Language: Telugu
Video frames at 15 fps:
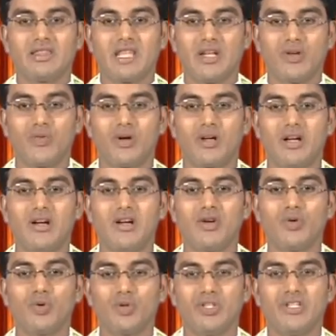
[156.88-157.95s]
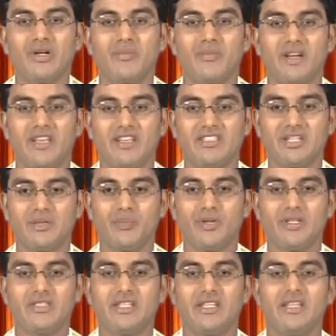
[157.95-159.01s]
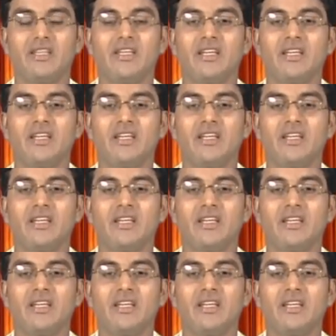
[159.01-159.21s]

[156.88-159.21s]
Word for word: తాను ఒక గుడ్డి అమ్మాయి అని చెప్పేసి